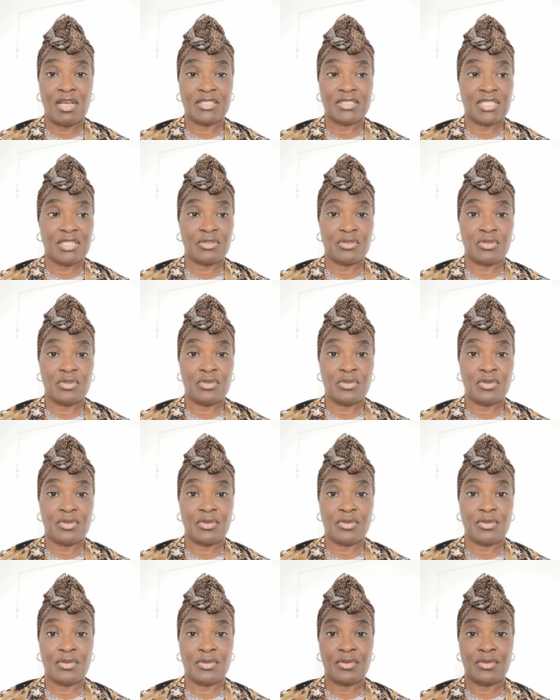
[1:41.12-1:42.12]
en tant
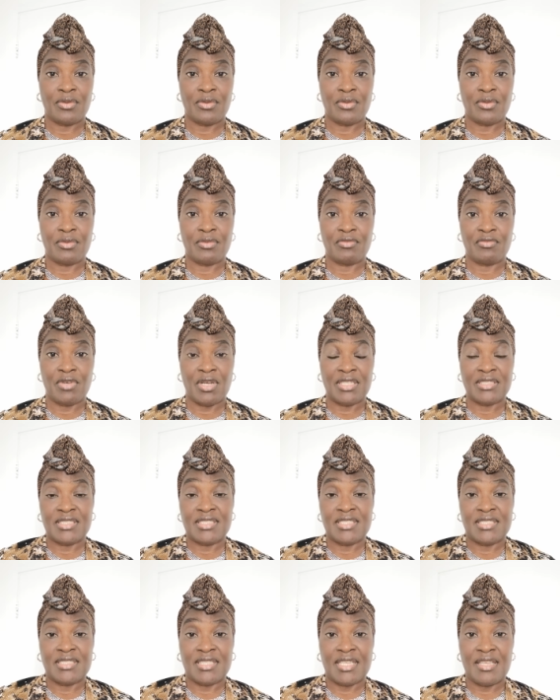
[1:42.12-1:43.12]

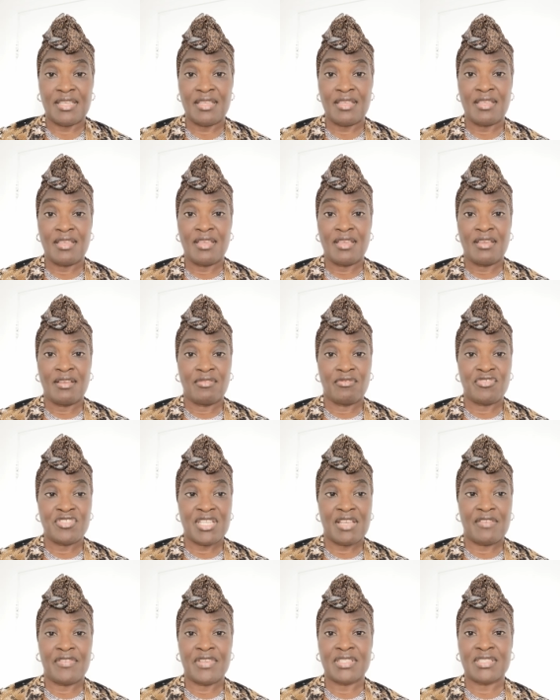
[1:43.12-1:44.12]
qu'entité, euh,
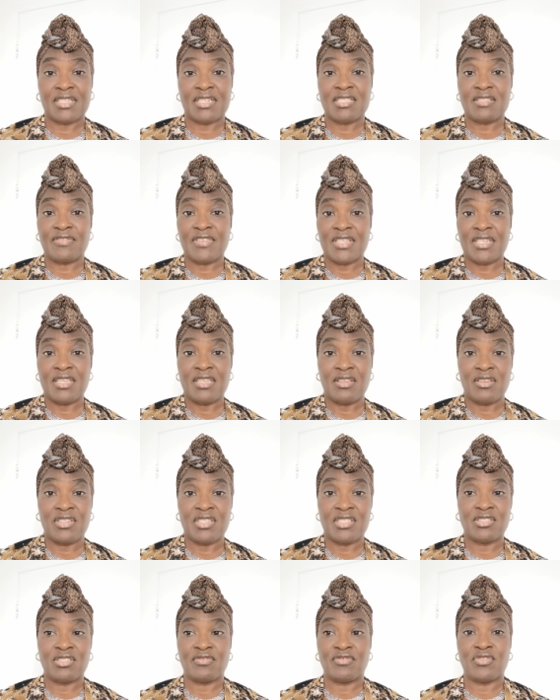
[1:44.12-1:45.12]
vous avez transféré
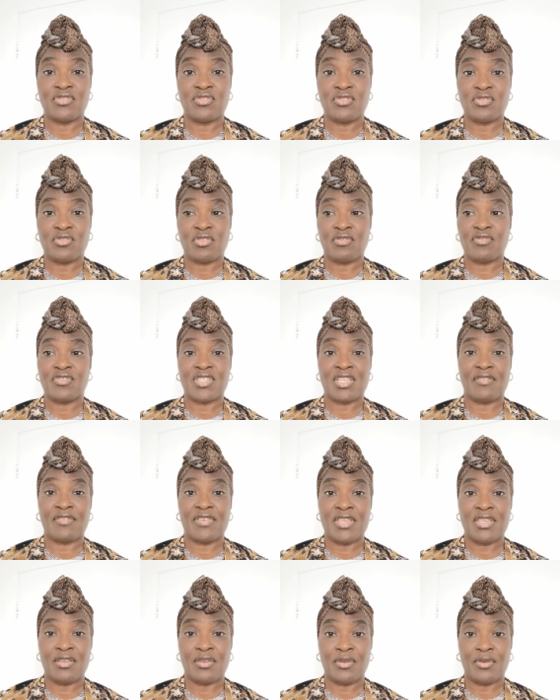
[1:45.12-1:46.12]
un individu que vous
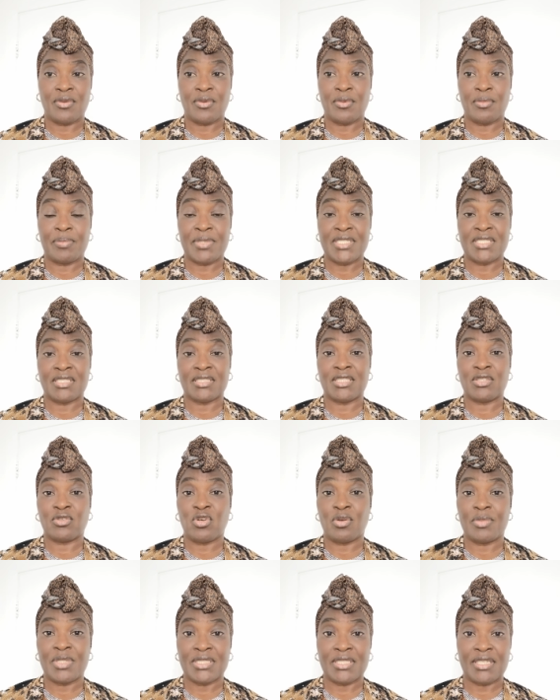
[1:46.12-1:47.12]
avez euh, présenté
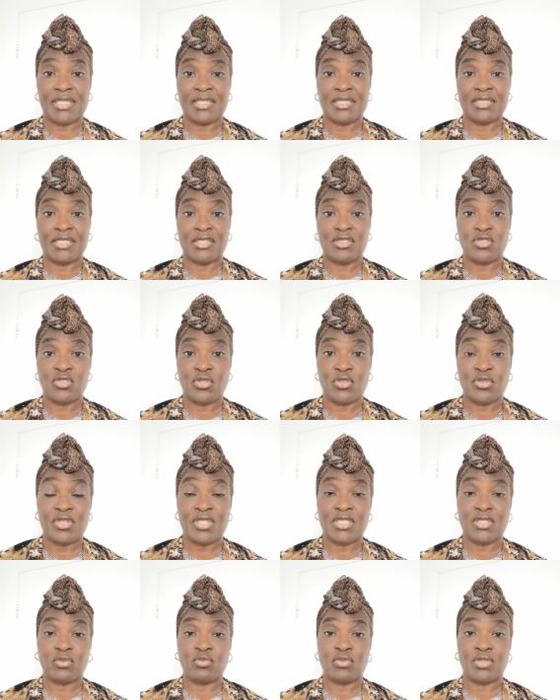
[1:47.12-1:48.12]
comme étant
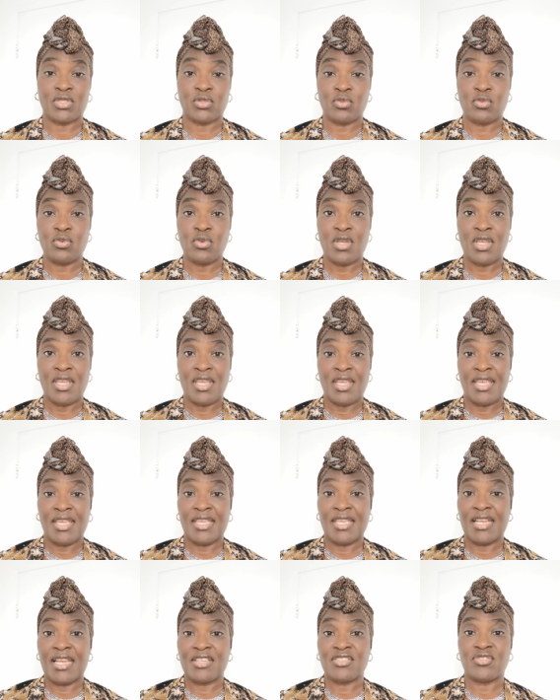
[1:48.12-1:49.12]
dangereux et tout et tout,
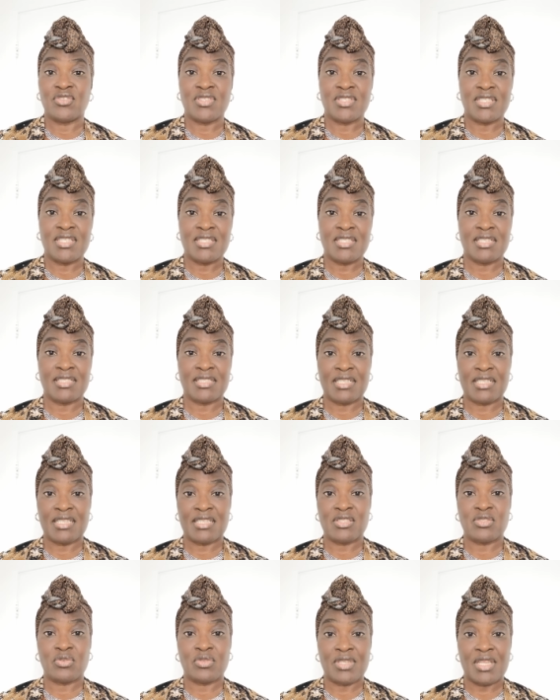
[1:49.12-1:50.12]
et la justice
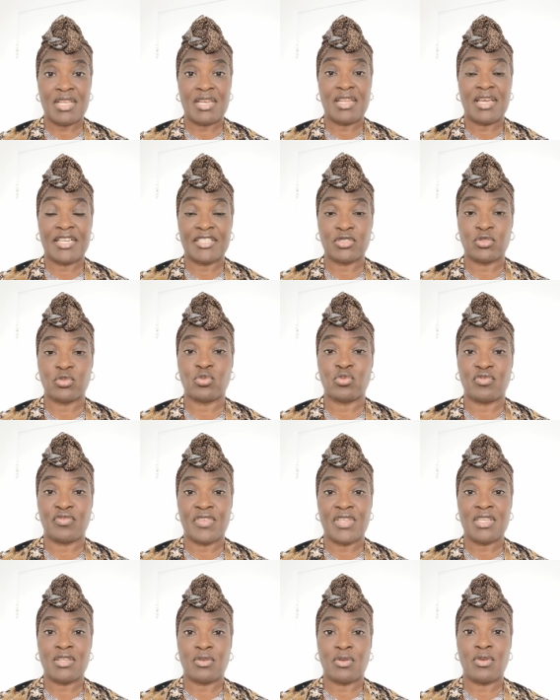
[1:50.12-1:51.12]
internationale a
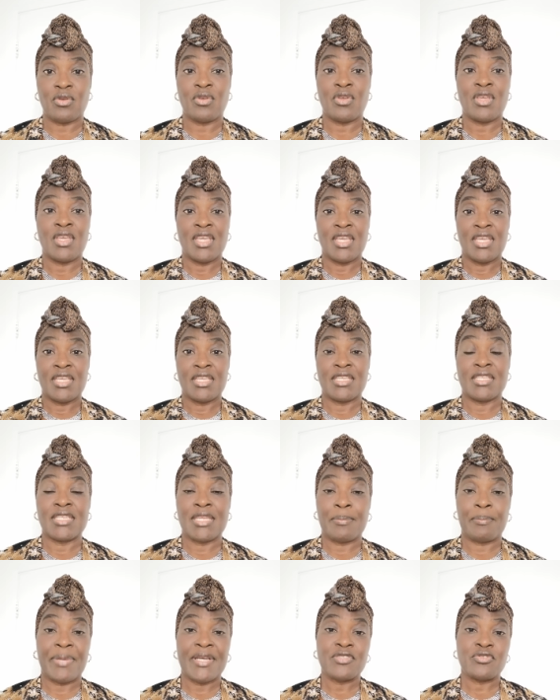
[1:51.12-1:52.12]
trouvé que il
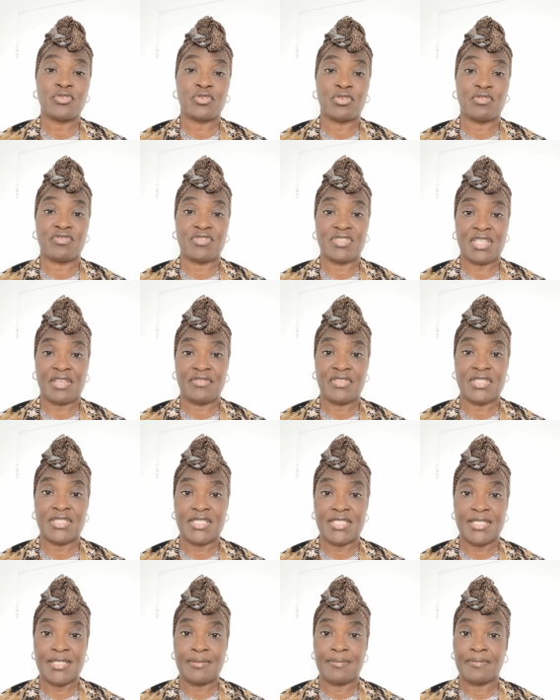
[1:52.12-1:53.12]
n'est pas ce que vous avez
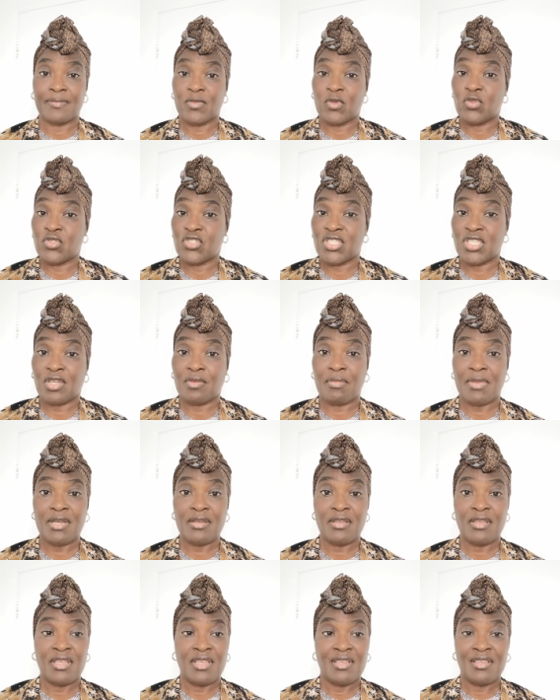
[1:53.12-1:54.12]
dit.
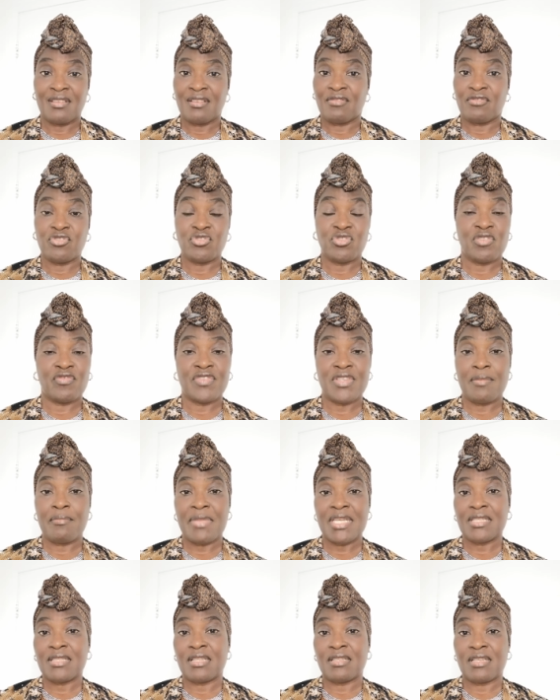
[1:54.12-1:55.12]
Logiquement, vous devriez
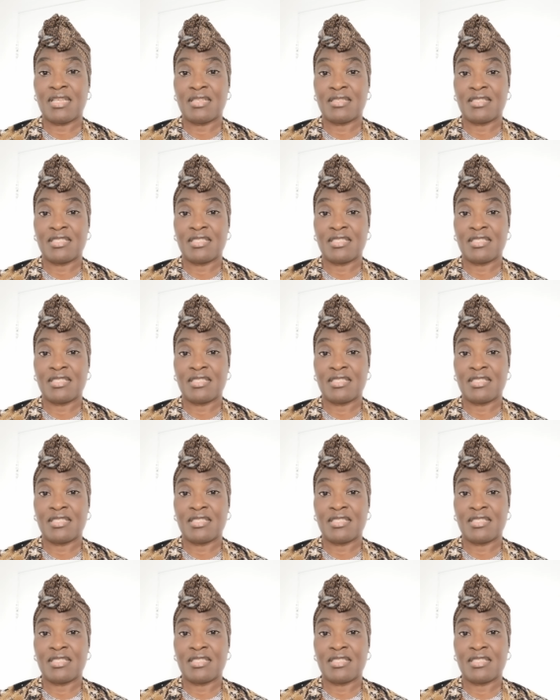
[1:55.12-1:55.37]
mettre